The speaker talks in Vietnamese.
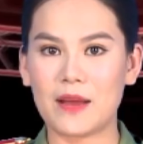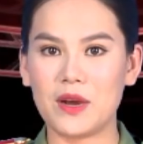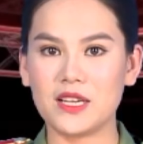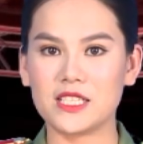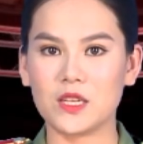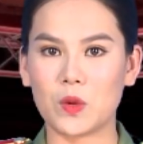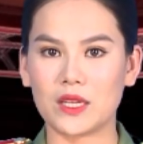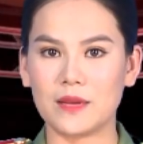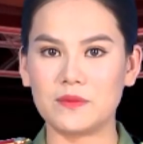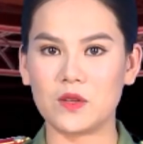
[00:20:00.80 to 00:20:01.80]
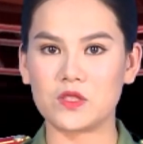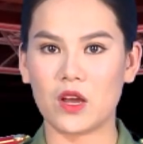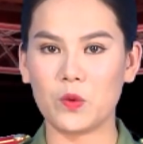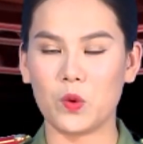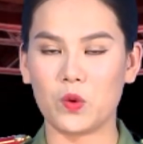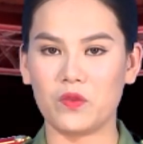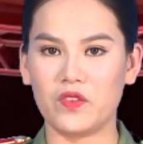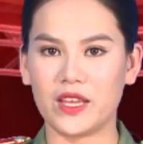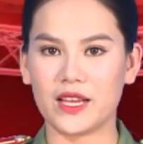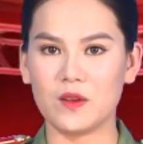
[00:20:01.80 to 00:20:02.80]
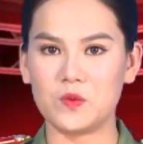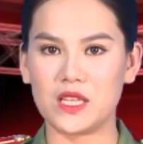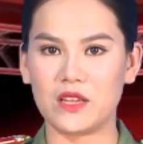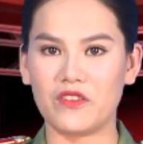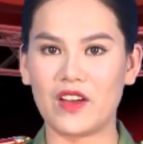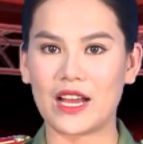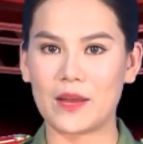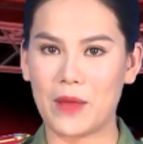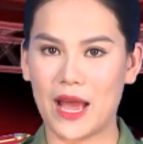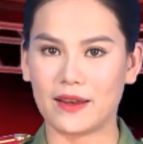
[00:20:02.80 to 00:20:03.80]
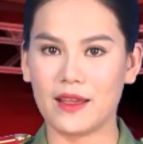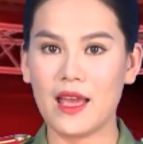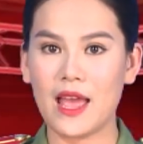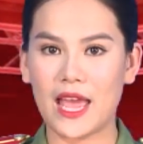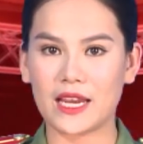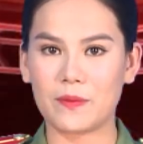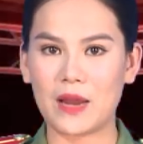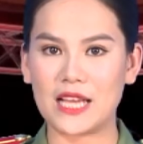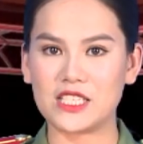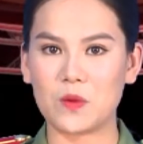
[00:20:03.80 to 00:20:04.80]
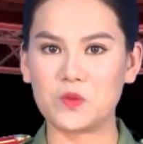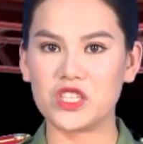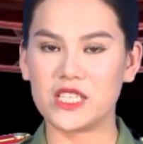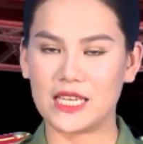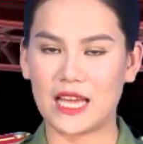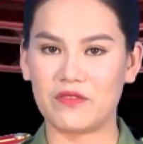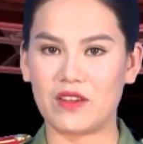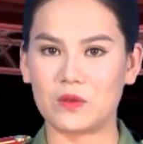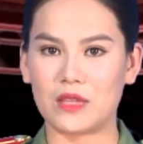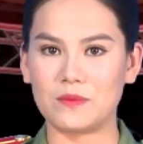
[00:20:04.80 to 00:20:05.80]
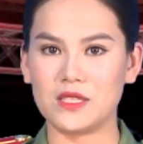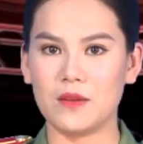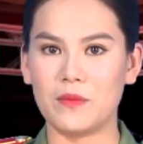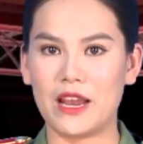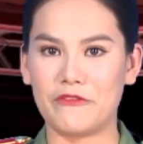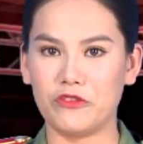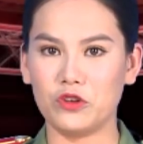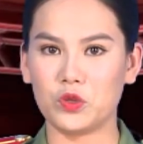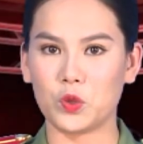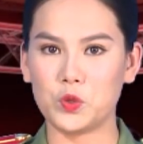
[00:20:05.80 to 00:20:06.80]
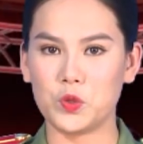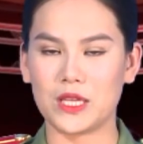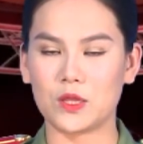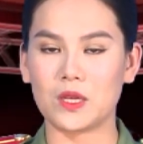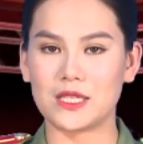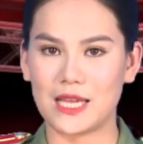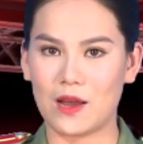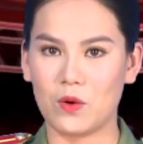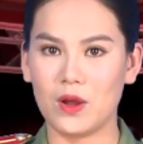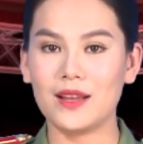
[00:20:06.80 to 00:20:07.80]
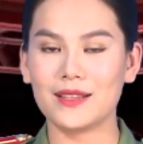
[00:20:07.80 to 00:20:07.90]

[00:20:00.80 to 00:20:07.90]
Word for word: Cảm ơn sự quan tâm theo dõi của quý vị, các đồng chí và các bạn. Hẹn gặp lại trong chương trình này vào 8 giờ 15 phút tối chủ nhật tuần sau.